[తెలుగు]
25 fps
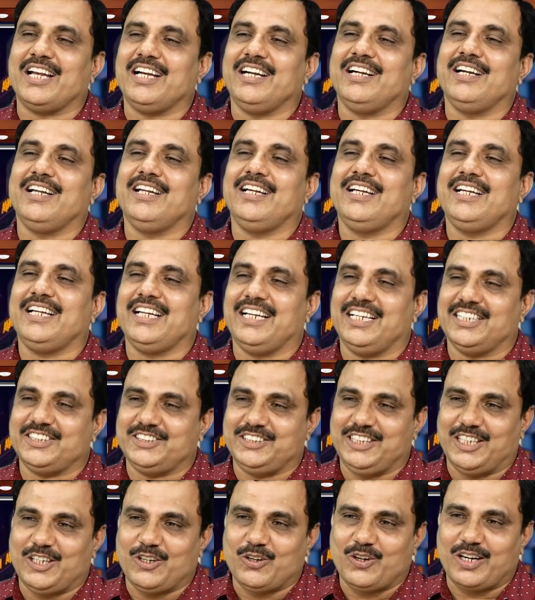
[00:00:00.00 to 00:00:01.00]
కానివ్వండి
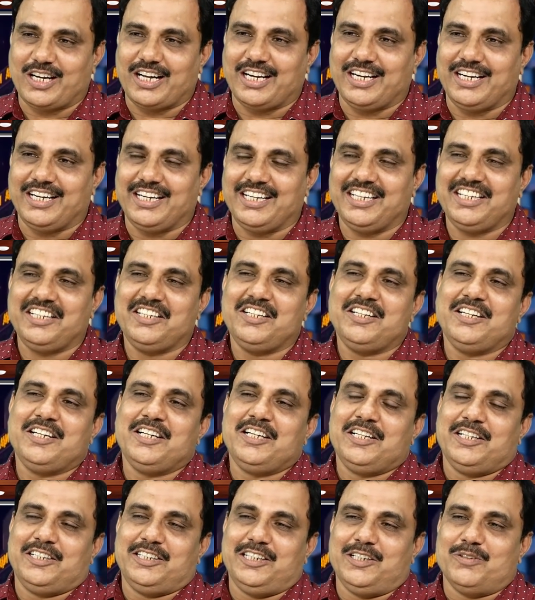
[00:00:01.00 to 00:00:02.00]
ఎన్ఎస్డిఎల్లో hmm. కానివ్వండి
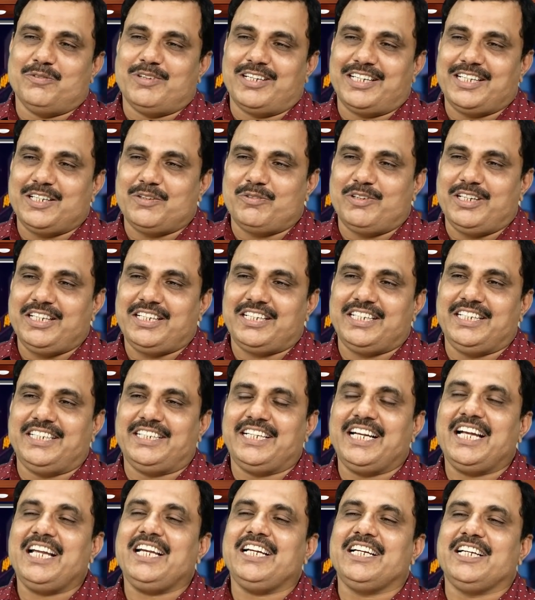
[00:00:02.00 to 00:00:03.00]
దీన్ని బట్టి ఏమంటే
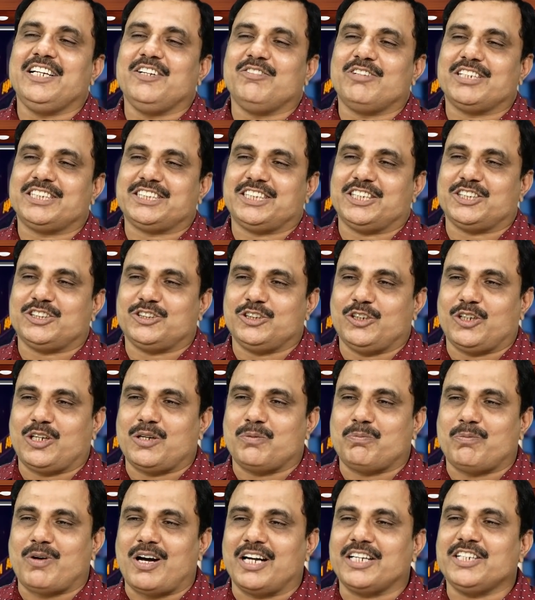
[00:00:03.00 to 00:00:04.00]
రిటైల్ ఇన్వెస్టర్స్ యొక్క